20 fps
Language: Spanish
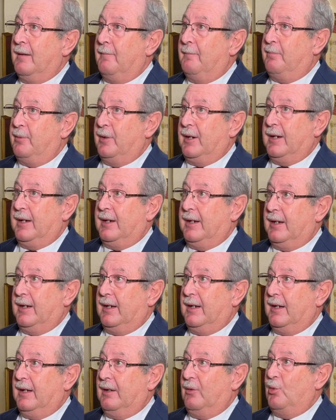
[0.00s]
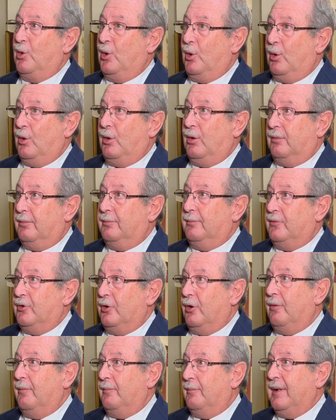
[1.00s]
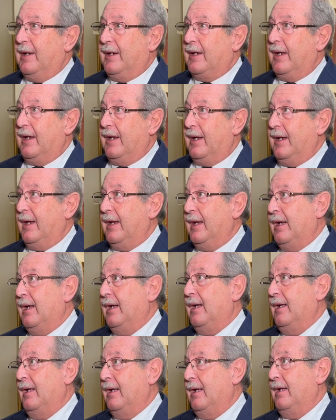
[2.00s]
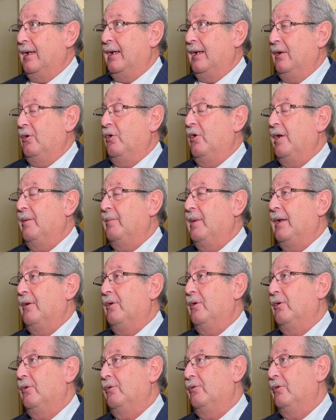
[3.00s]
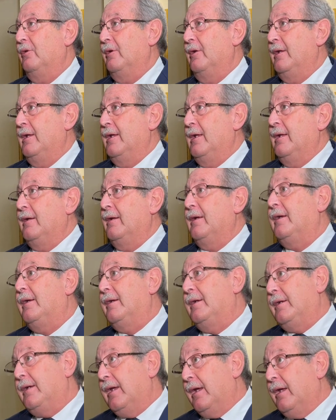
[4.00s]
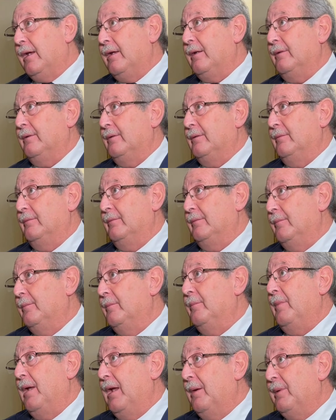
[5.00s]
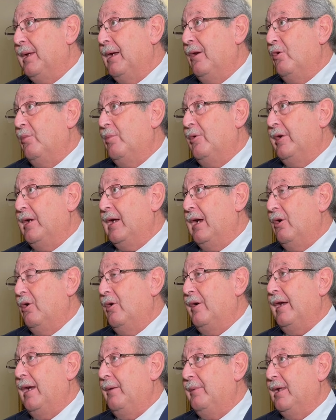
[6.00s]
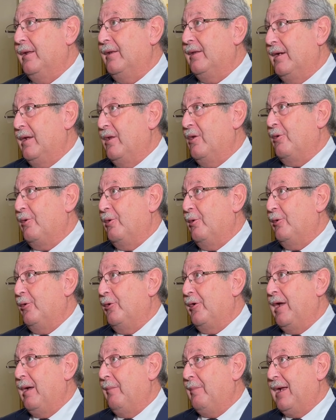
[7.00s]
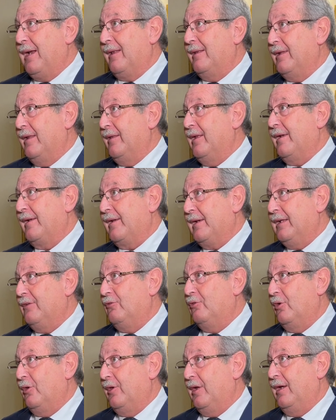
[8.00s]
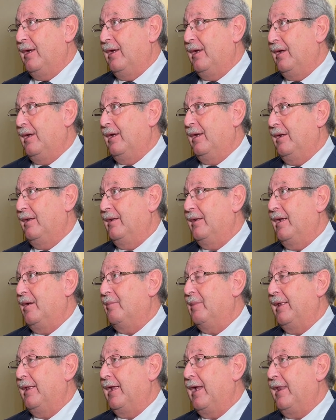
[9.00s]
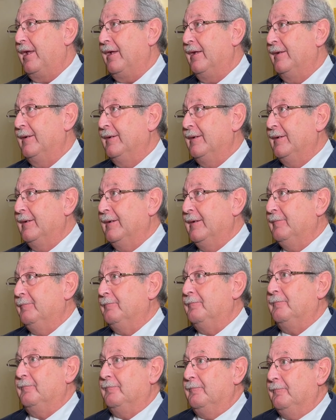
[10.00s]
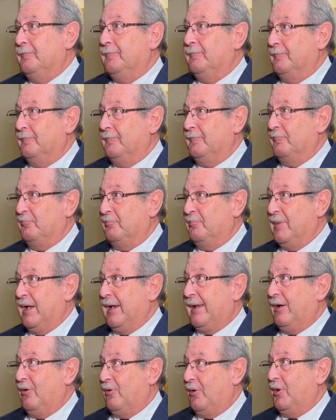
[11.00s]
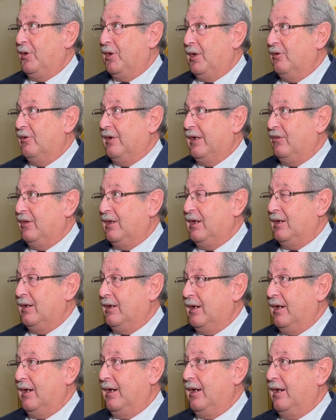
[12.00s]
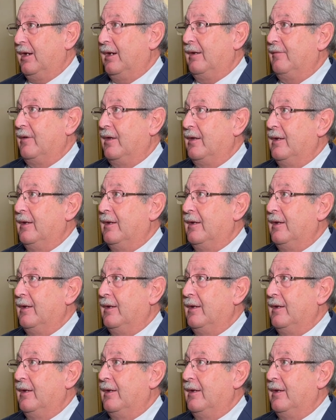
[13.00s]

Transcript: pues luego yo me quejé a los hermanos que me habían comunicado que habían tenido reuniones aparte del resto de hermandades. Mm, me reconocieron que sí, que